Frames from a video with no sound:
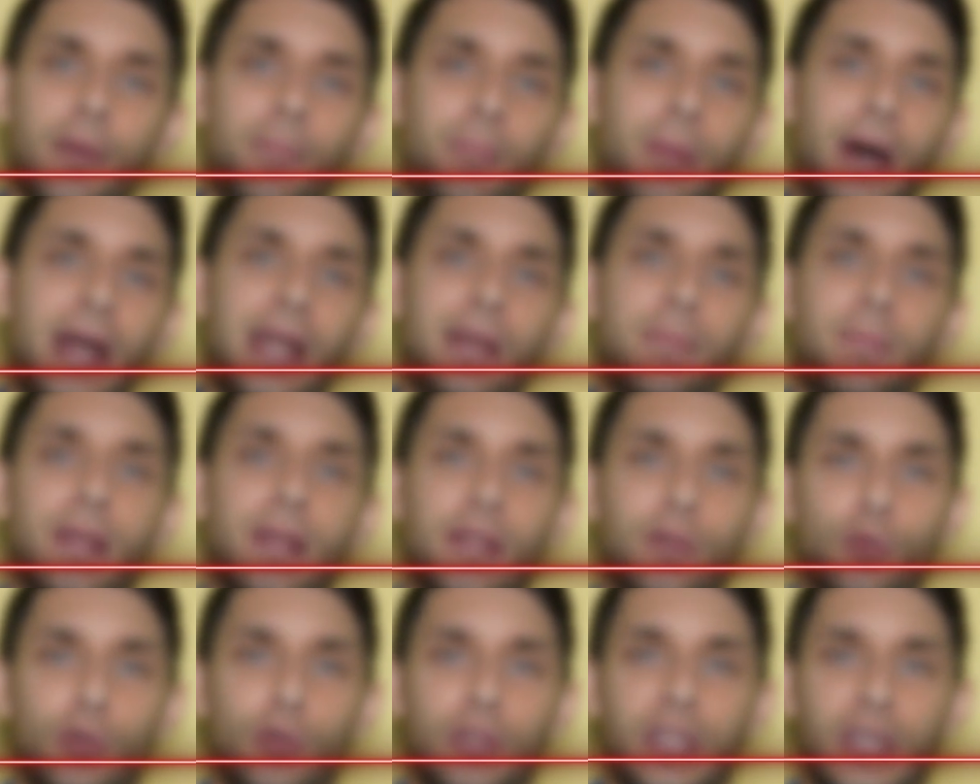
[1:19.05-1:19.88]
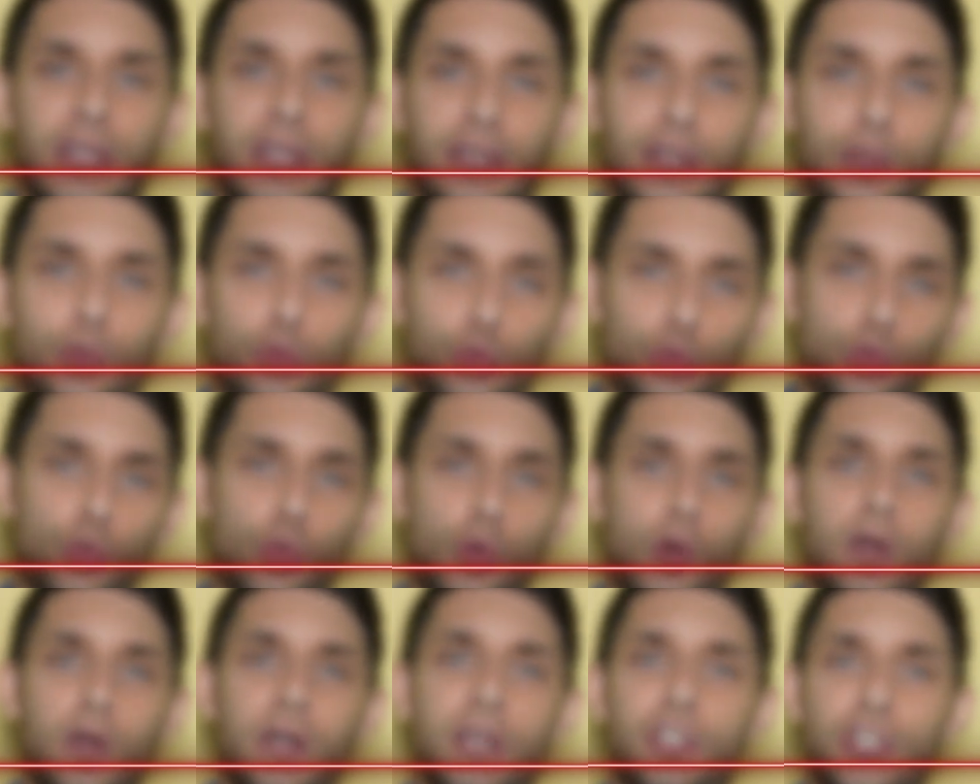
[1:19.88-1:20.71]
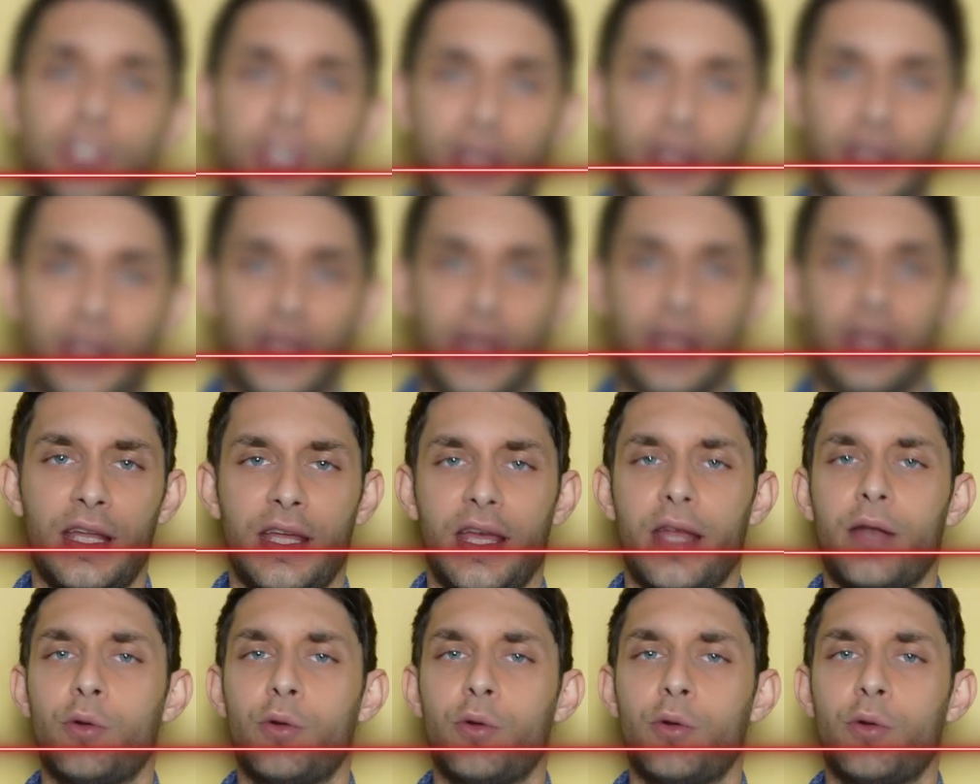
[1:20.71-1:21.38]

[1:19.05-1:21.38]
pane per i tuoi denti, tutto quello che cerchi è lì,